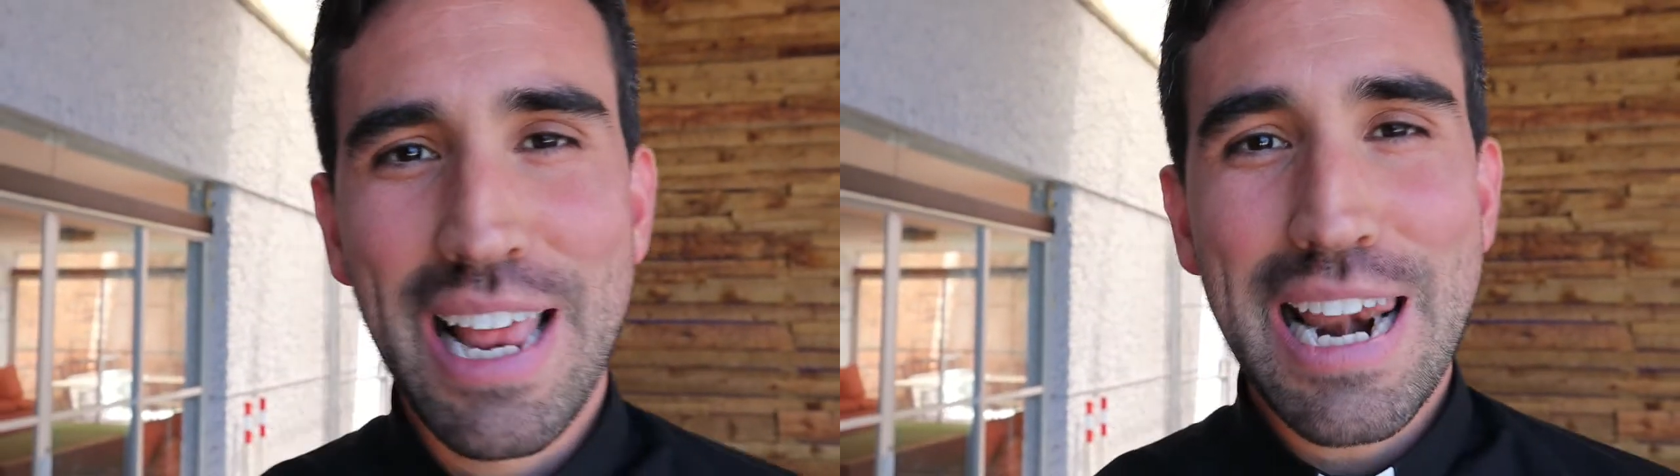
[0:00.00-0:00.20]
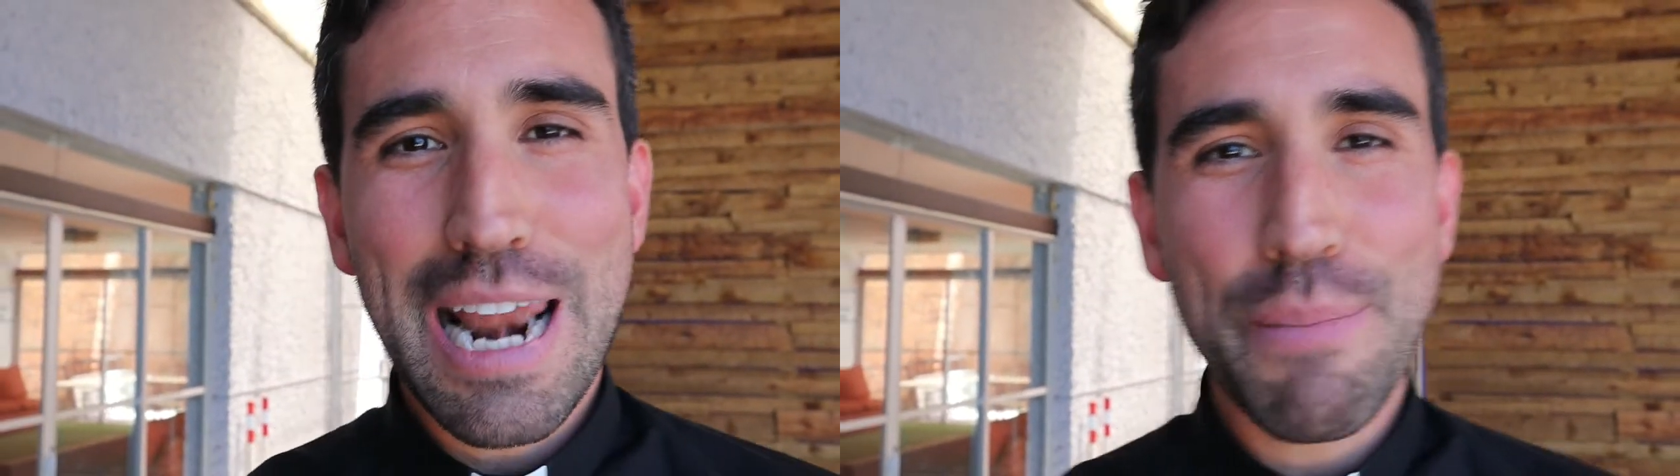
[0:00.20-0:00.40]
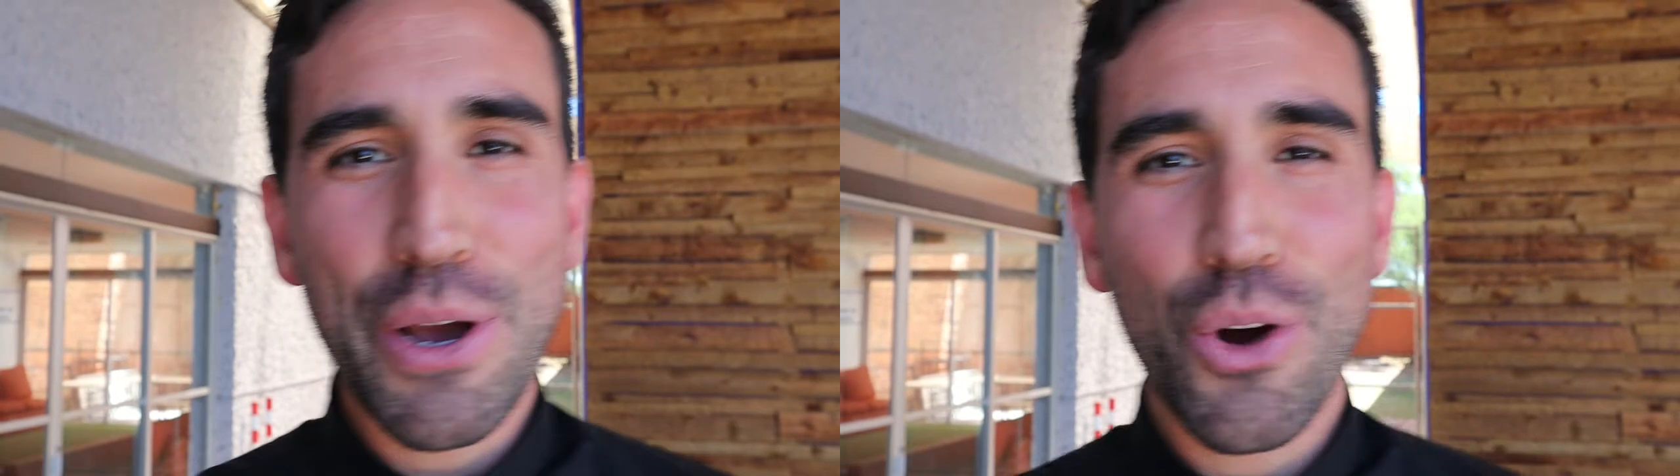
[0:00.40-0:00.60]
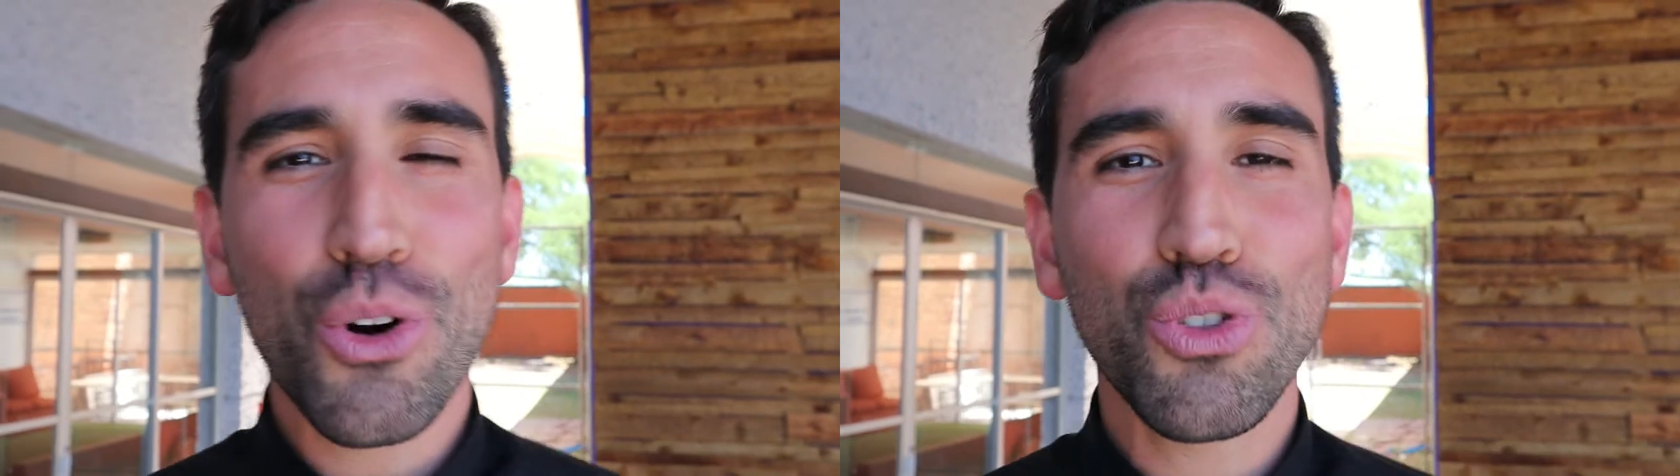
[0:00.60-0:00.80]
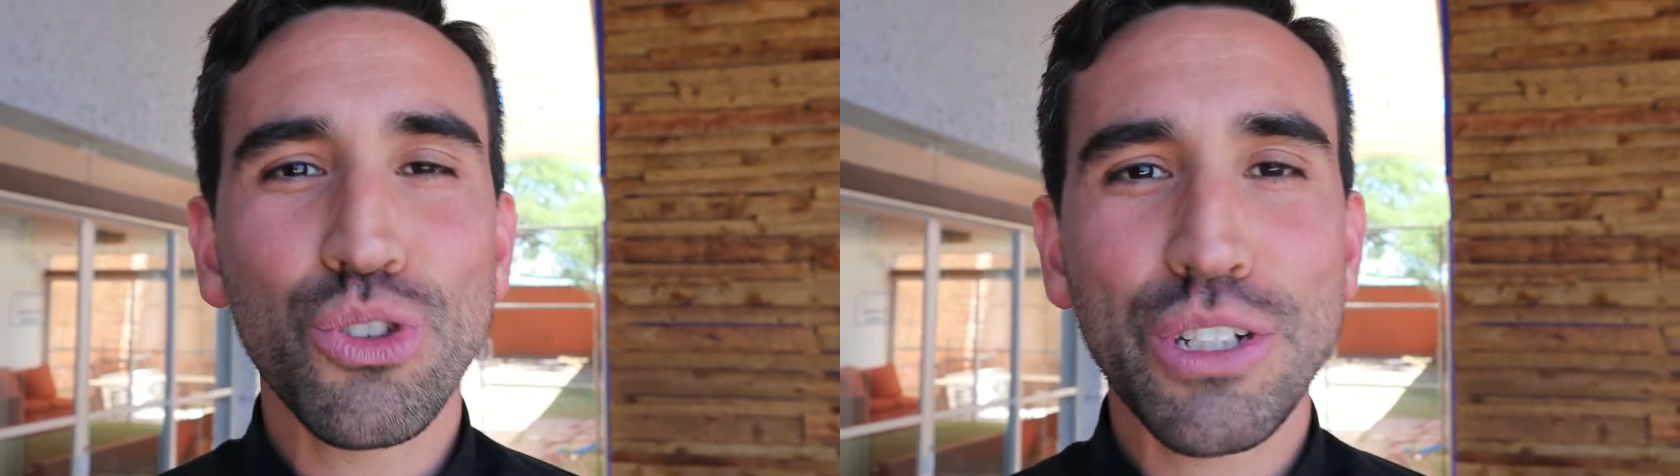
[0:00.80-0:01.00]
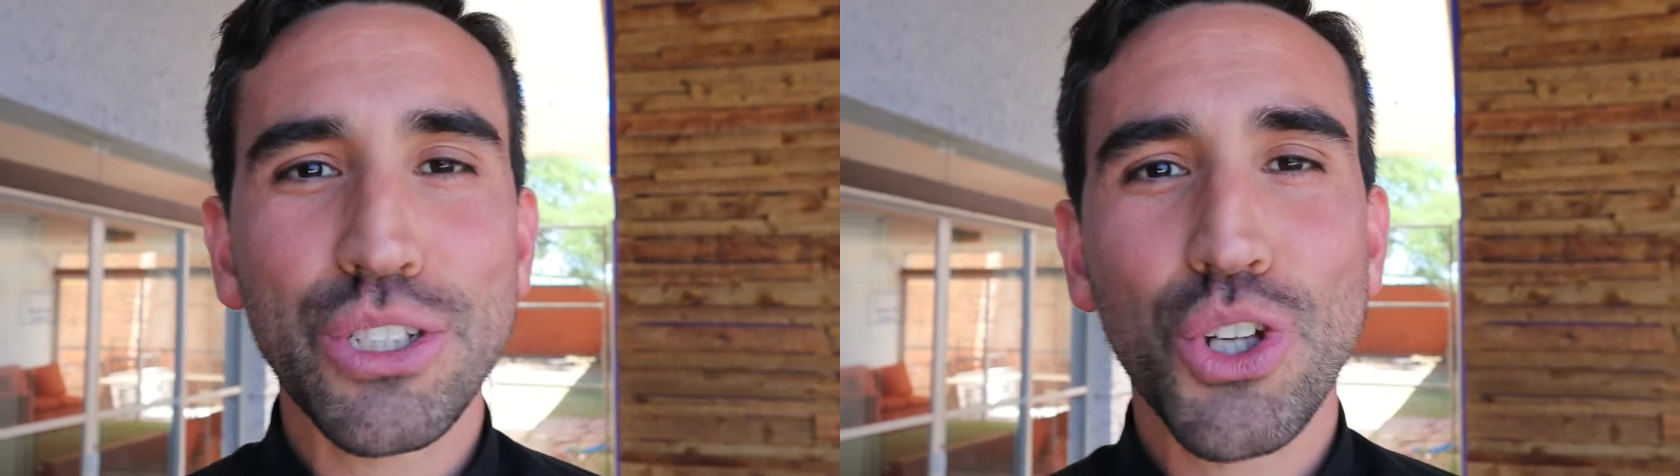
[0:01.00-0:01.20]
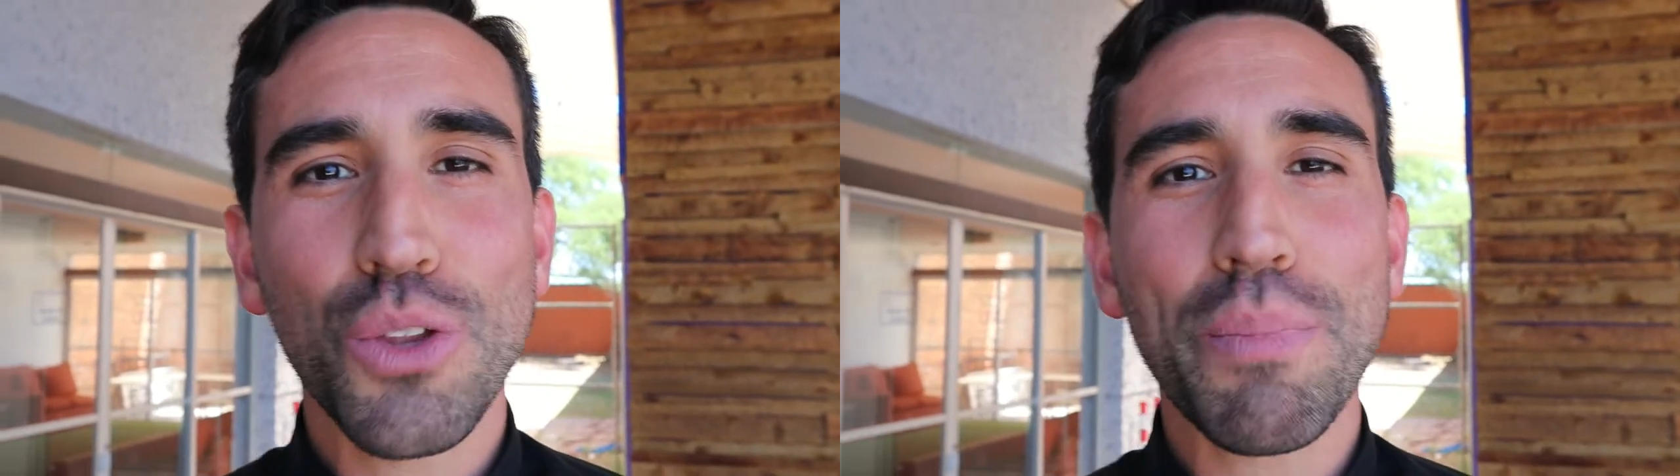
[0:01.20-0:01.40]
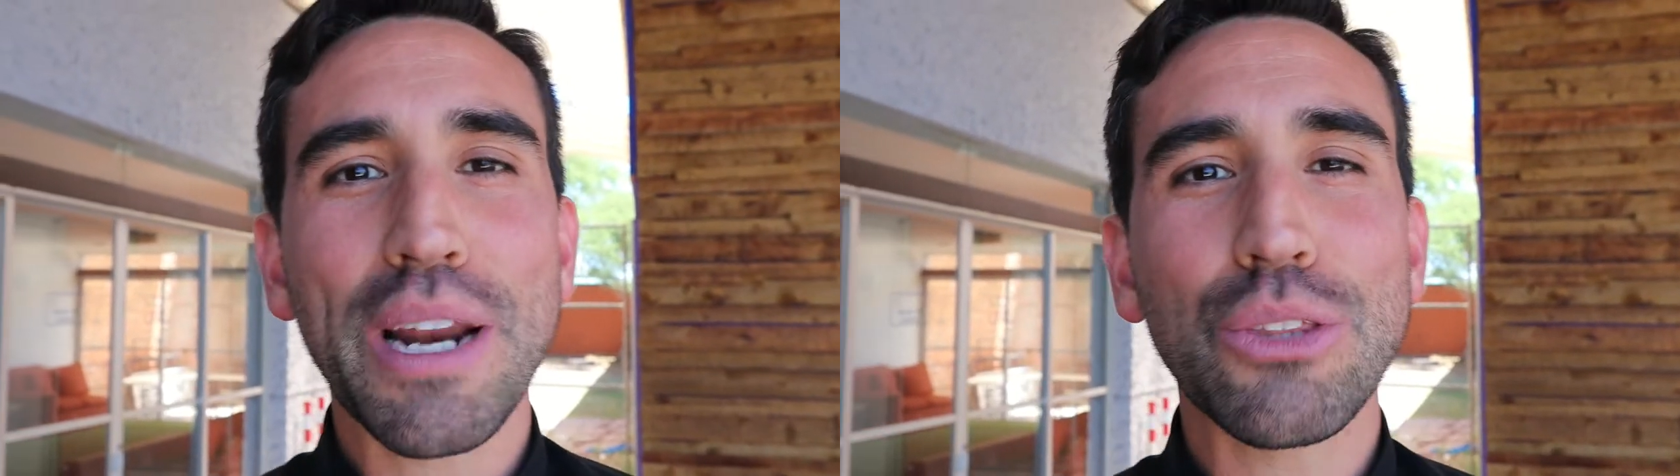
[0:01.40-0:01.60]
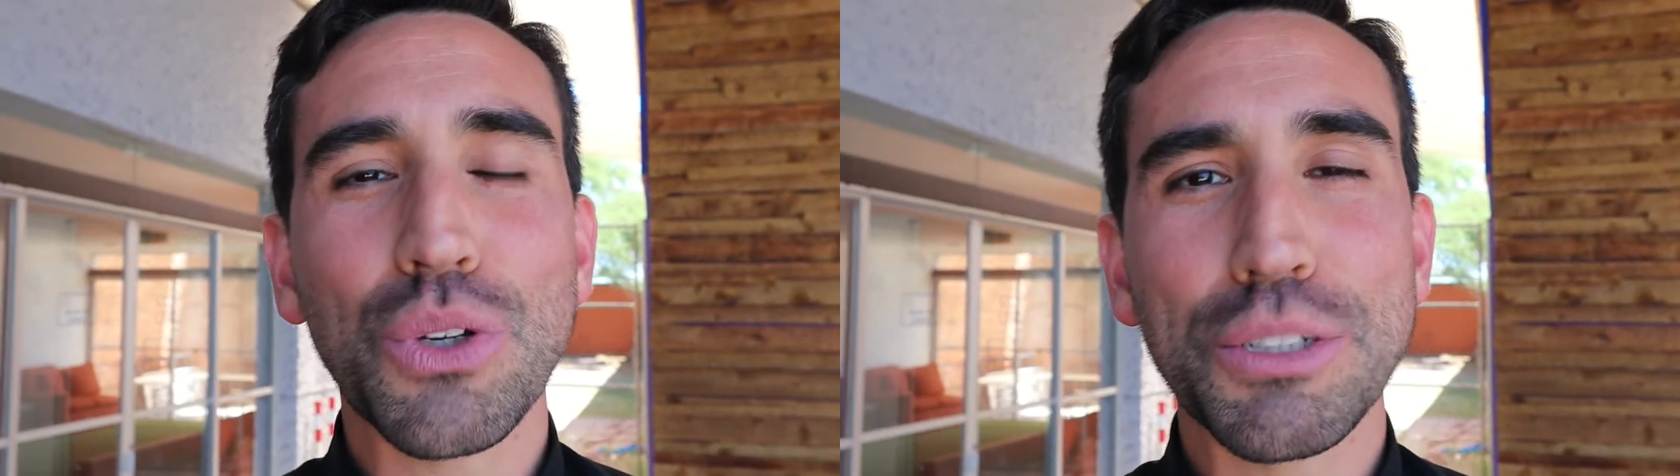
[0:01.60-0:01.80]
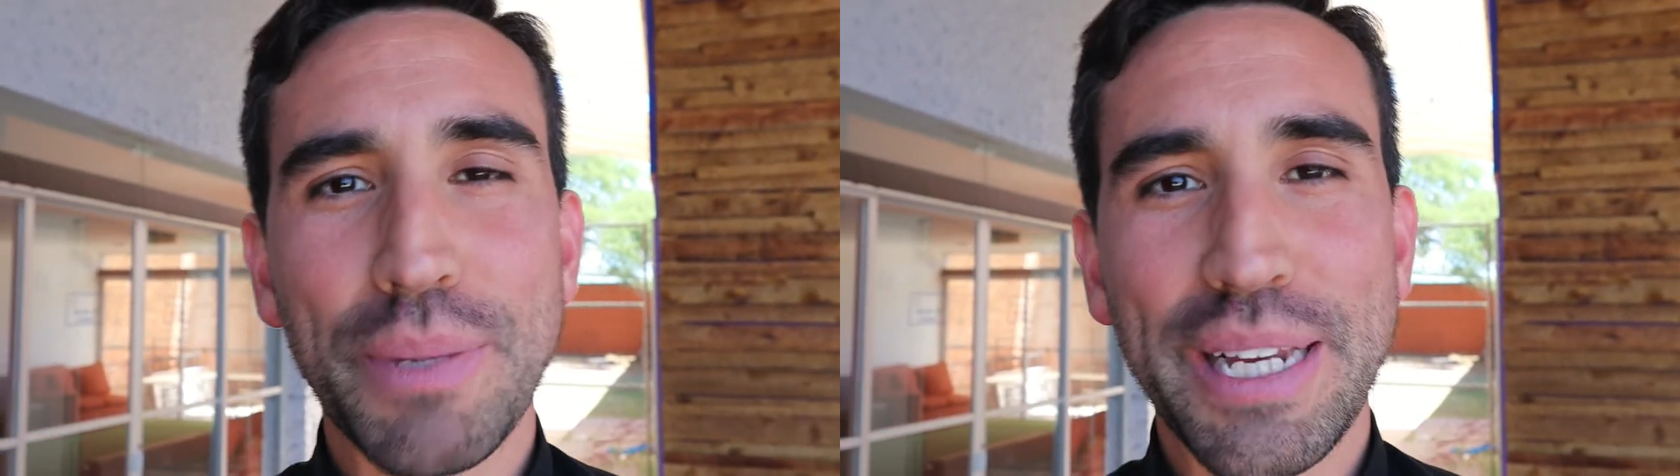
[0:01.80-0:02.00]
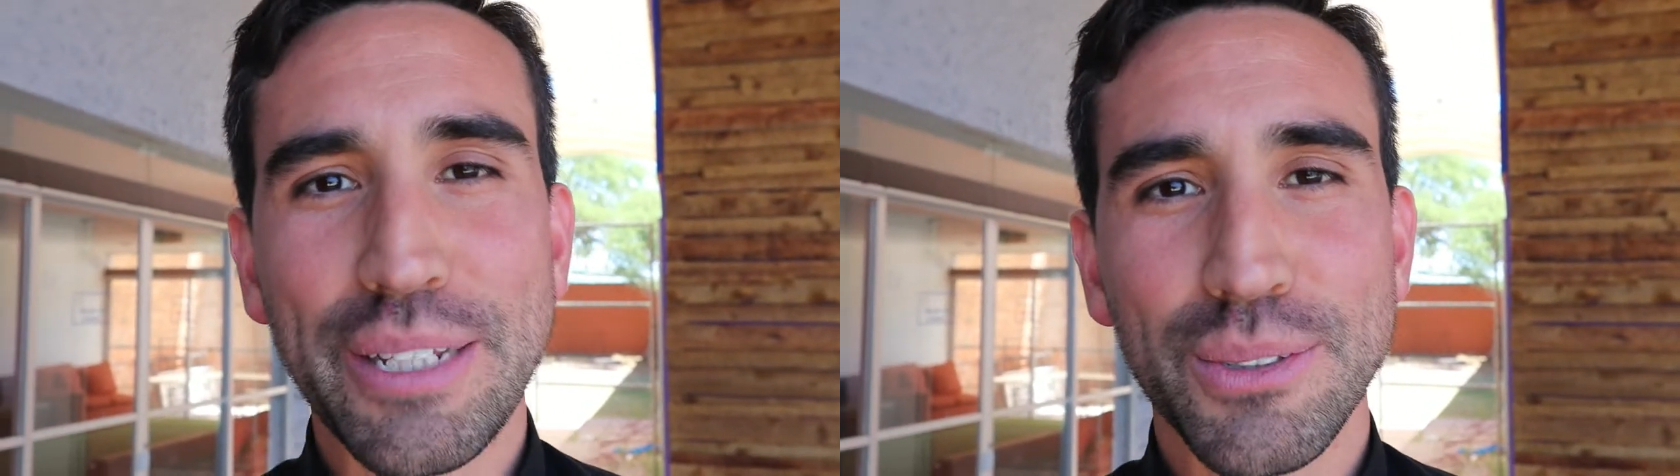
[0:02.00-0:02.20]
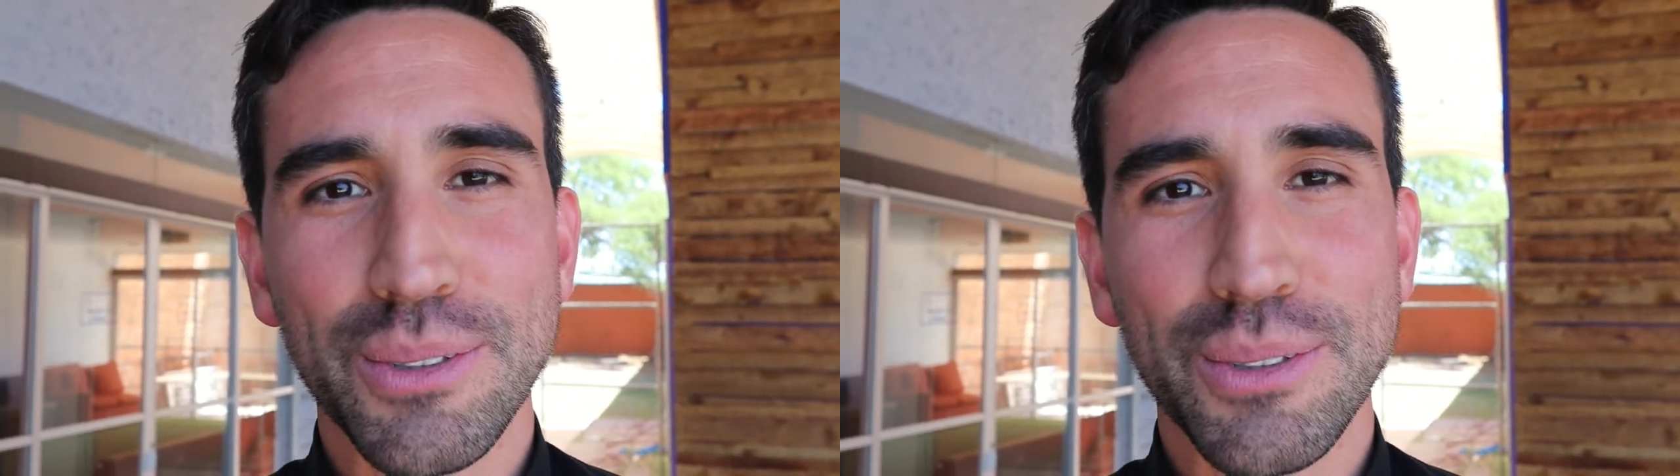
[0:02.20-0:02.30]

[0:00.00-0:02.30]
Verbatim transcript: la mejor nutrición para tu espíritu.